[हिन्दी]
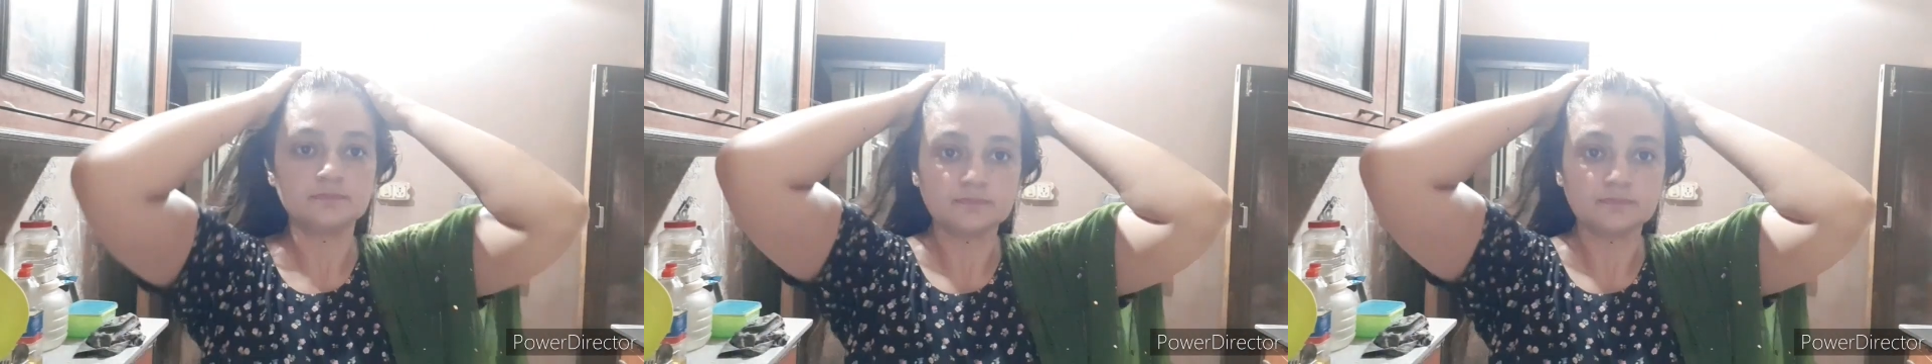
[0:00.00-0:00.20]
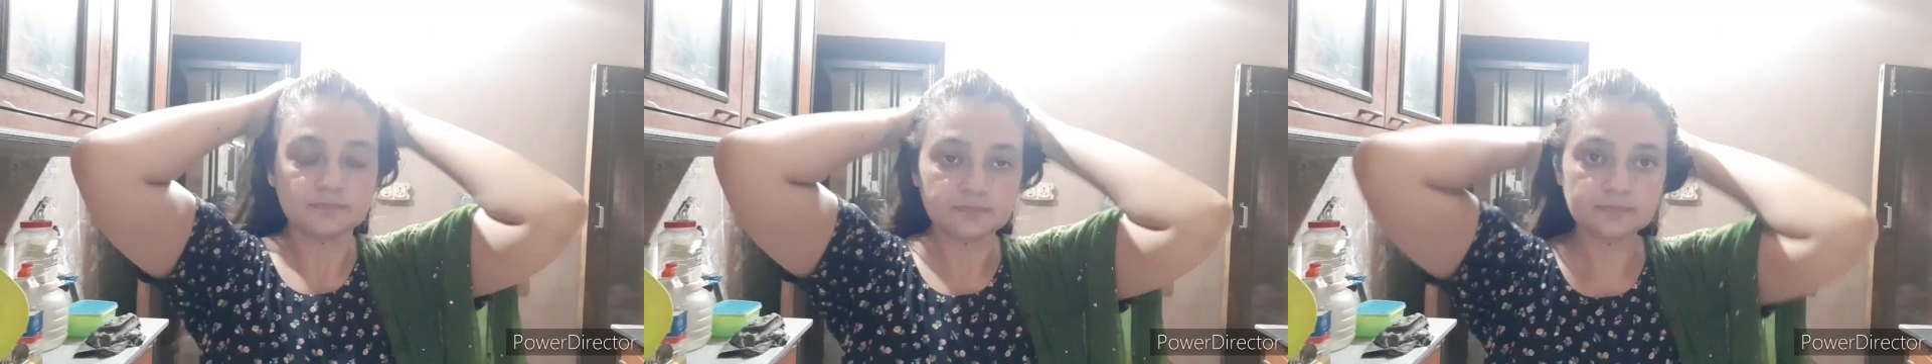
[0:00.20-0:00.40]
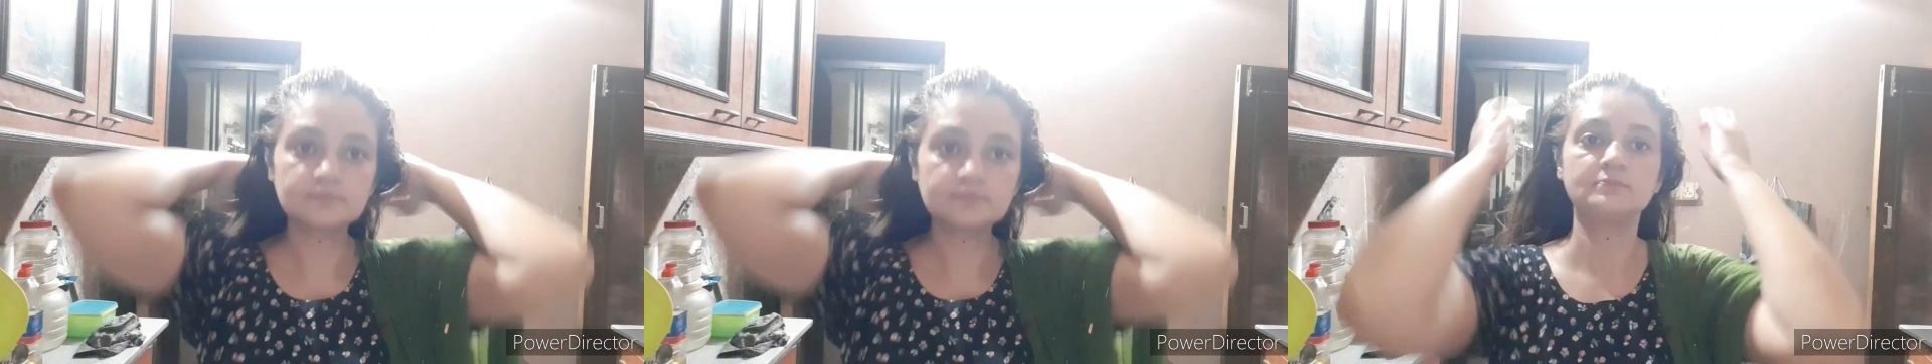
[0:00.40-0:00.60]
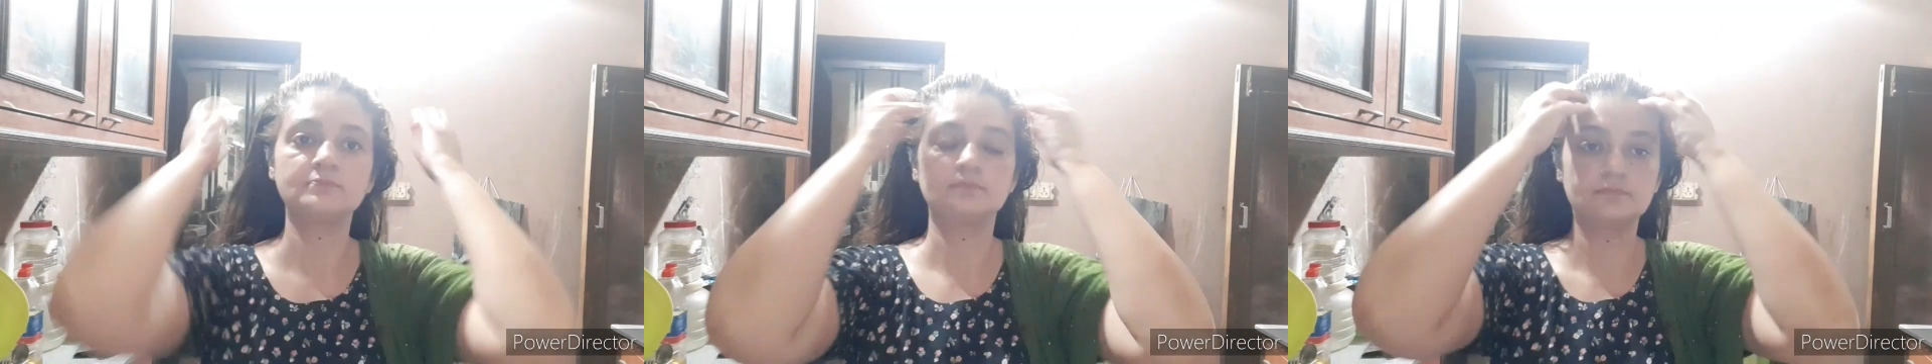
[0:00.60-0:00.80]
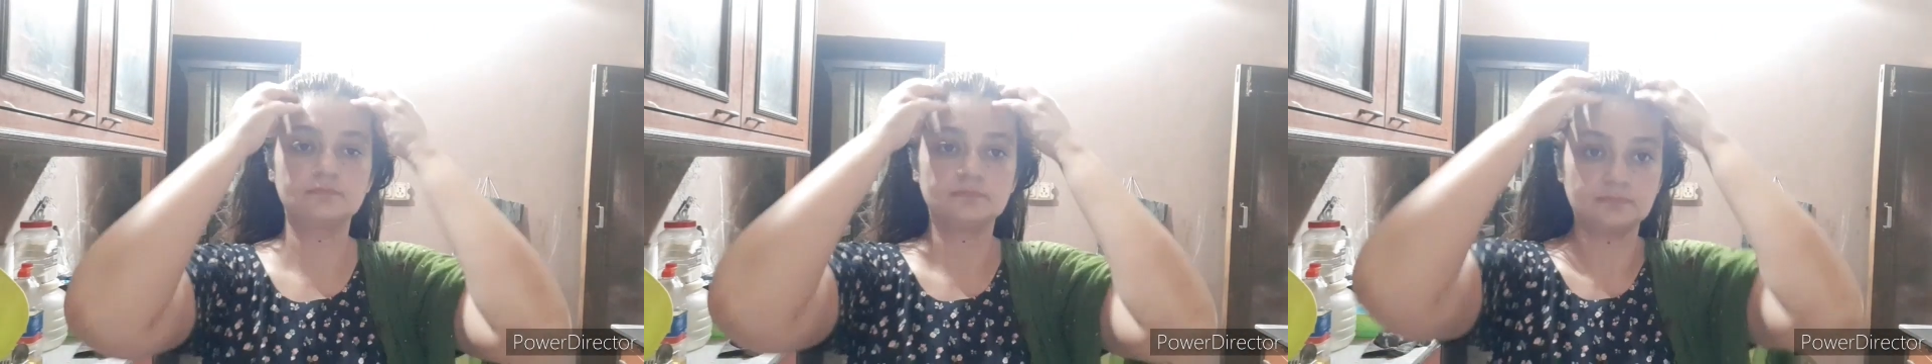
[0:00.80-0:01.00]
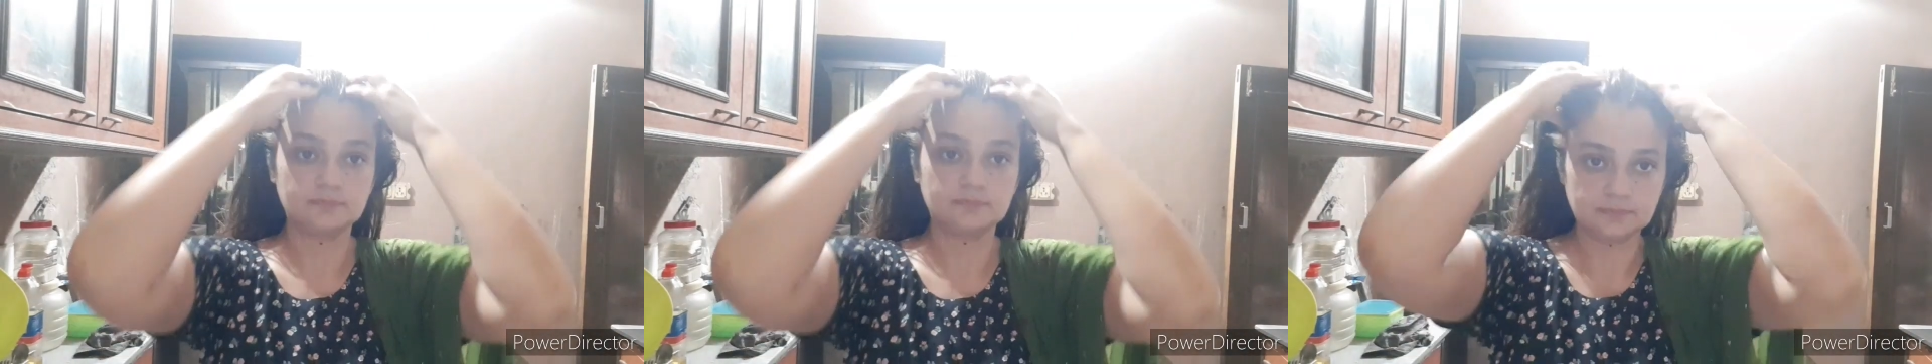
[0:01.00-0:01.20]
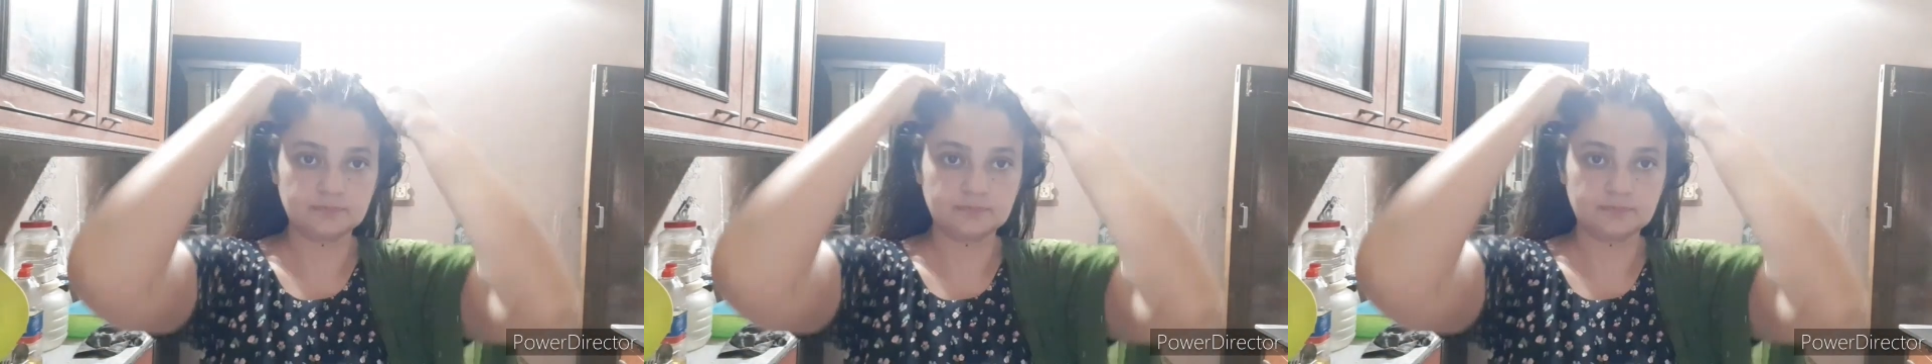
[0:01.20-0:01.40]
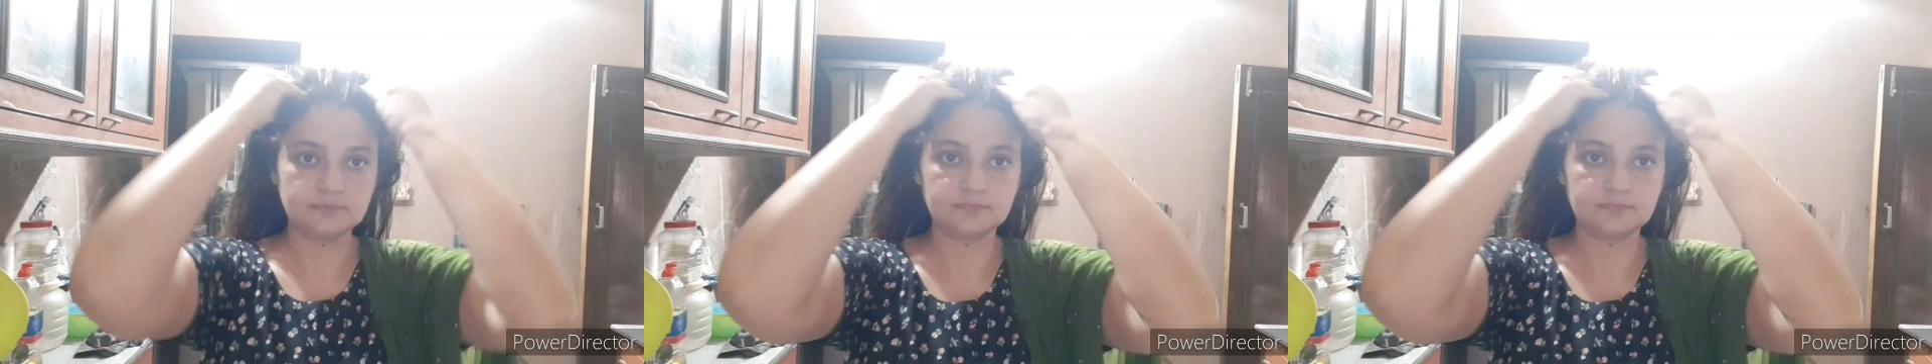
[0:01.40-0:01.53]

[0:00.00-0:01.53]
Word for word: फ़र्क पड़ गया है मेरे